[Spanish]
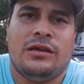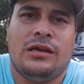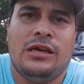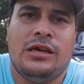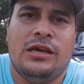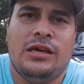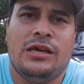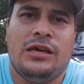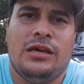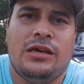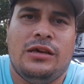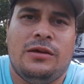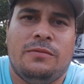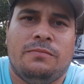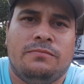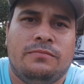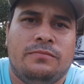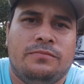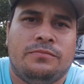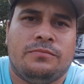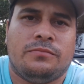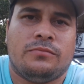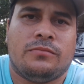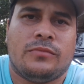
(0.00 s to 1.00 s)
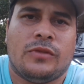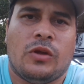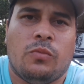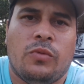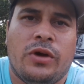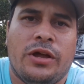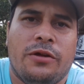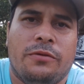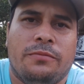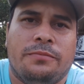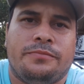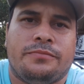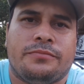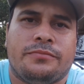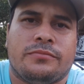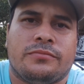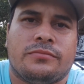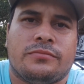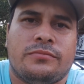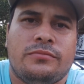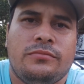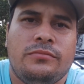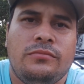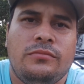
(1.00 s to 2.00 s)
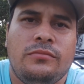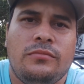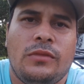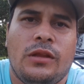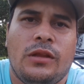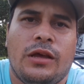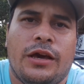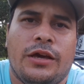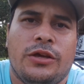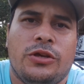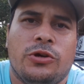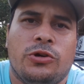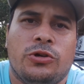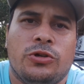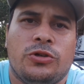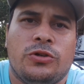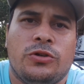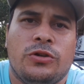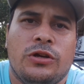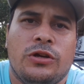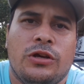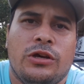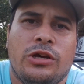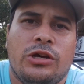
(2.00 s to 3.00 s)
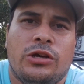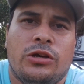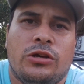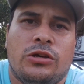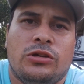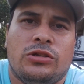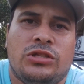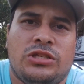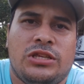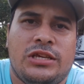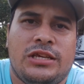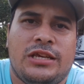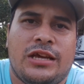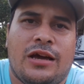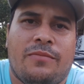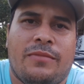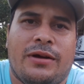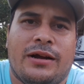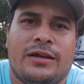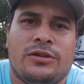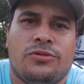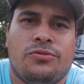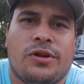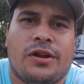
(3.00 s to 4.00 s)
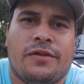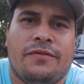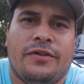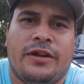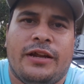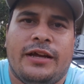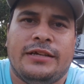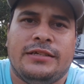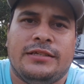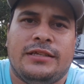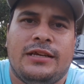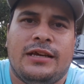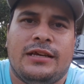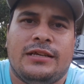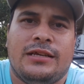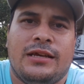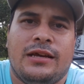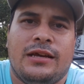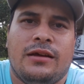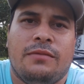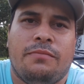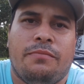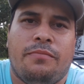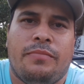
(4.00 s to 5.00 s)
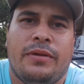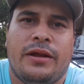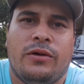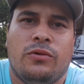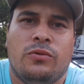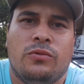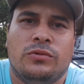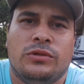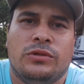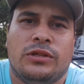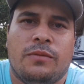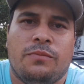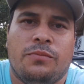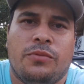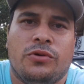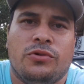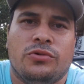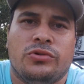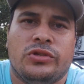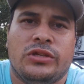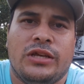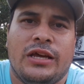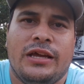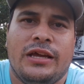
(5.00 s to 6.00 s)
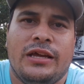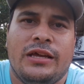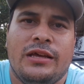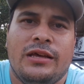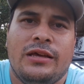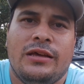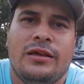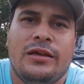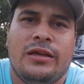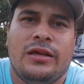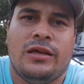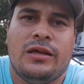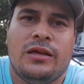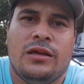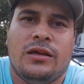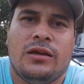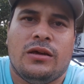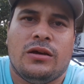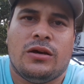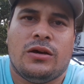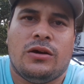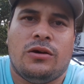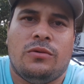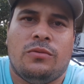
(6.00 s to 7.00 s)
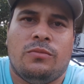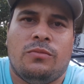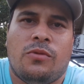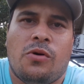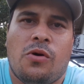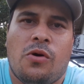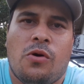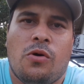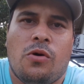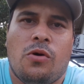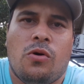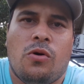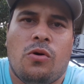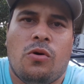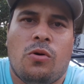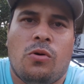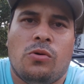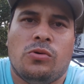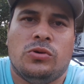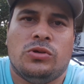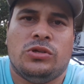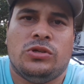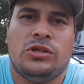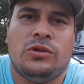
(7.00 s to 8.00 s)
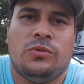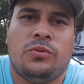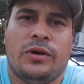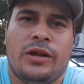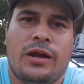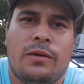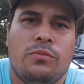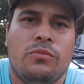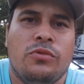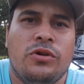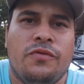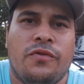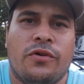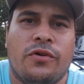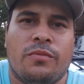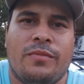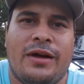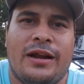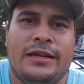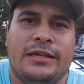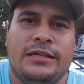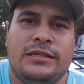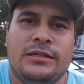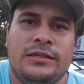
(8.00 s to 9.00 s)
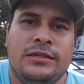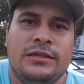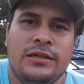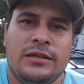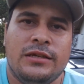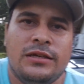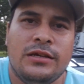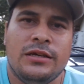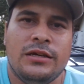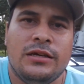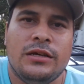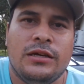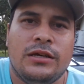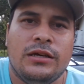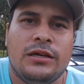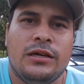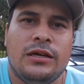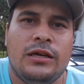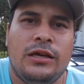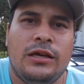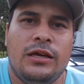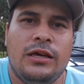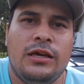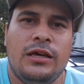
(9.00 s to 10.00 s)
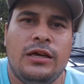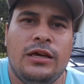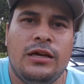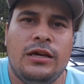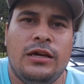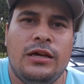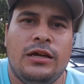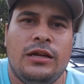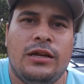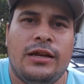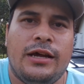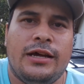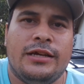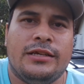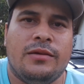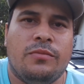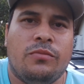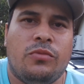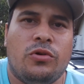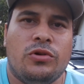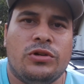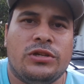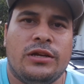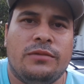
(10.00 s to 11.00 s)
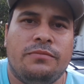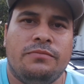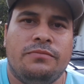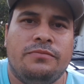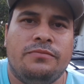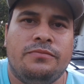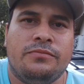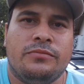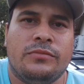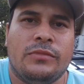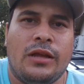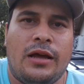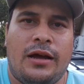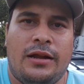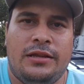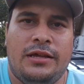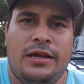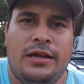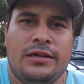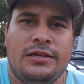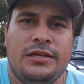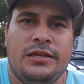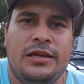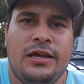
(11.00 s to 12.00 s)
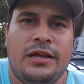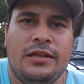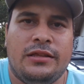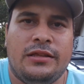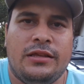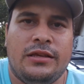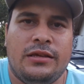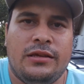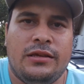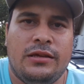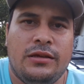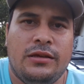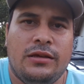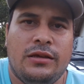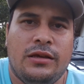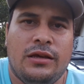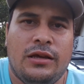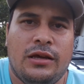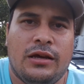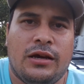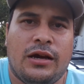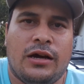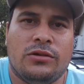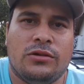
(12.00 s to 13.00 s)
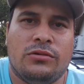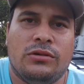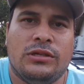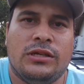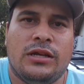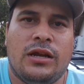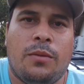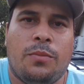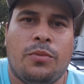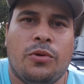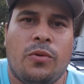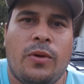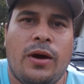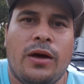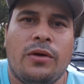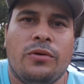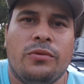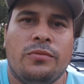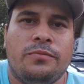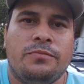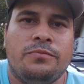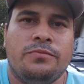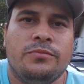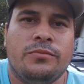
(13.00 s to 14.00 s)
Y bueno, ellos si llaman a sus referencias, preguntan por usted como si fueran muy formales y le desembolsan al día siguiente en caso de ser aprobado.